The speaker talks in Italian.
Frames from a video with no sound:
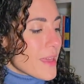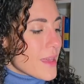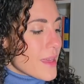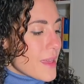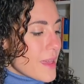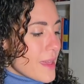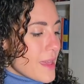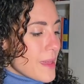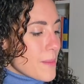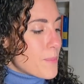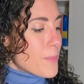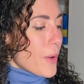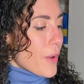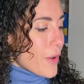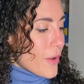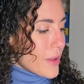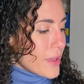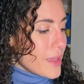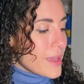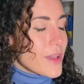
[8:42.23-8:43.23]
E
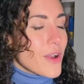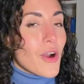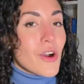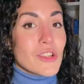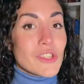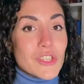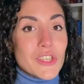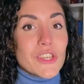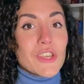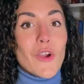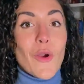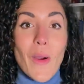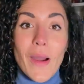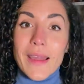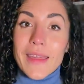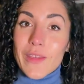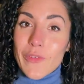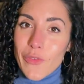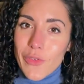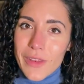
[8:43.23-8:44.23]
poi oggi ho
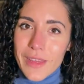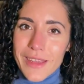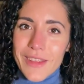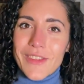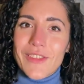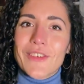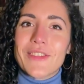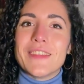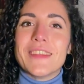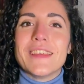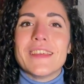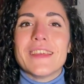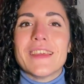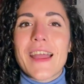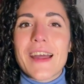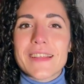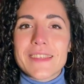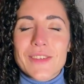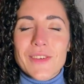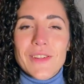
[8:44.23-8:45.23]
anche finito di
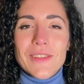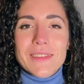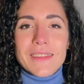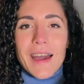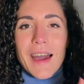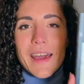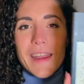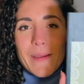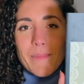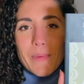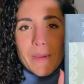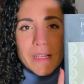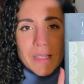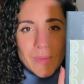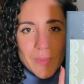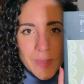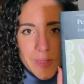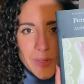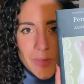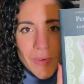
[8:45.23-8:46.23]
ascoltare
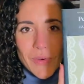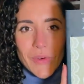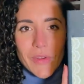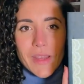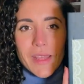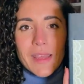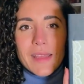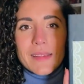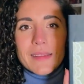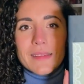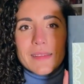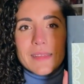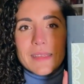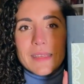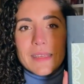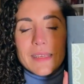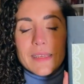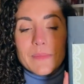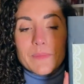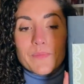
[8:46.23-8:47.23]
Persuasione
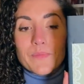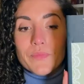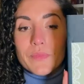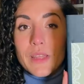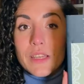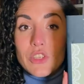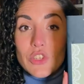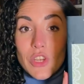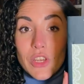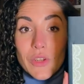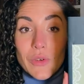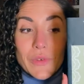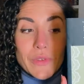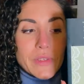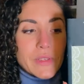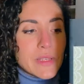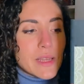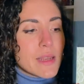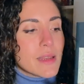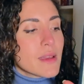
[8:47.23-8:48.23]
di mm, Jane
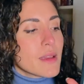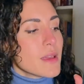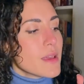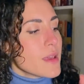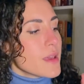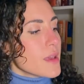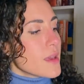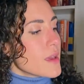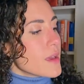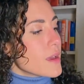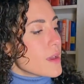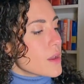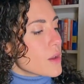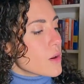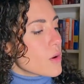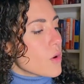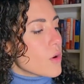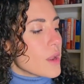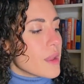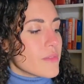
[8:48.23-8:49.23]
Austen.
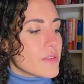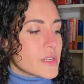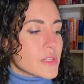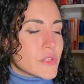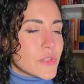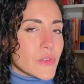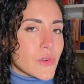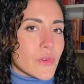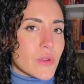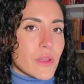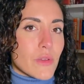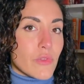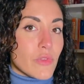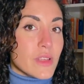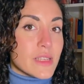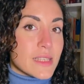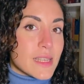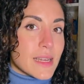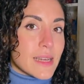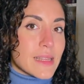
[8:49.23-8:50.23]
Eh, ho la versione
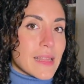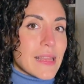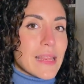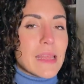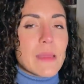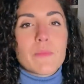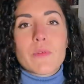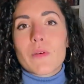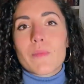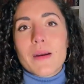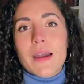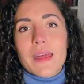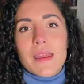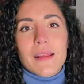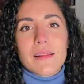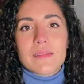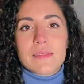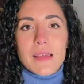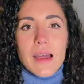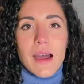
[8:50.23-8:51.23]
fisica del libro, ma in
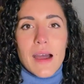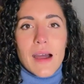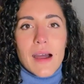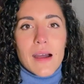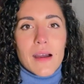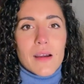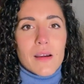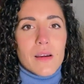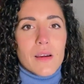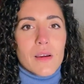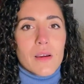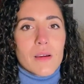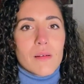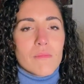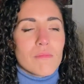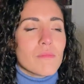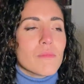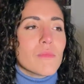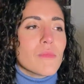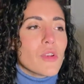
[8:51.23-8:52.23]
realtà
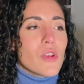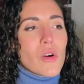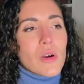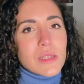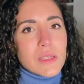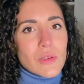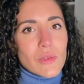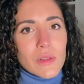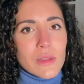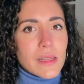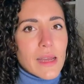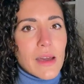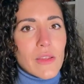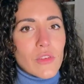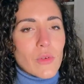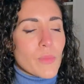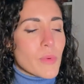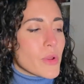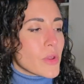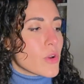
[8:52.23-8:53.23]
ehm, l'ho
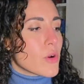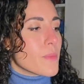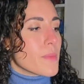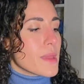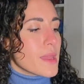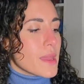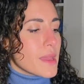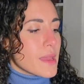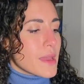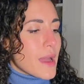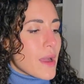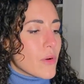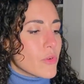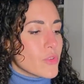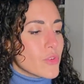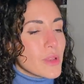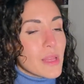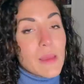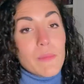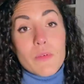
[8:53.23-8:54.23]
ascoltato poi come
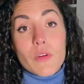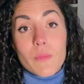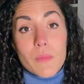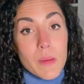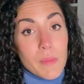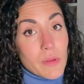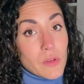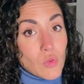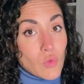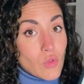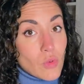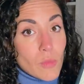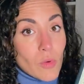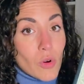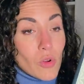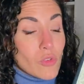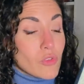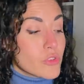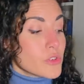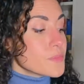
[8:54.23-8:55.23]
audiolibro, mi è piaciuto
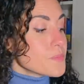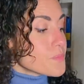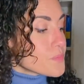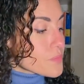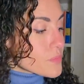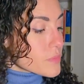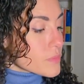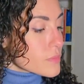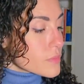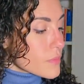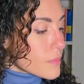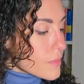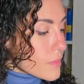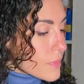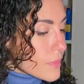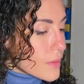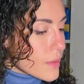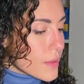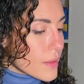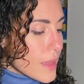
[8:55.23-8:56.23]
molto.
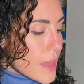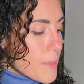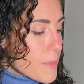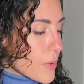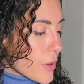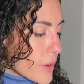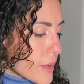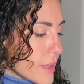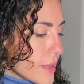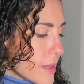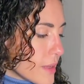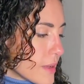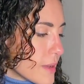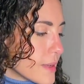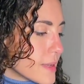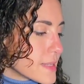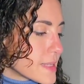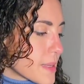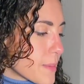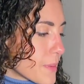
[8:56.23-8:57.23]
E poi
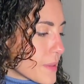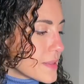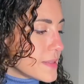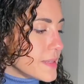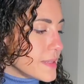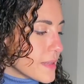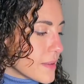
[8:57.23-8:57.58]
eh, stamattina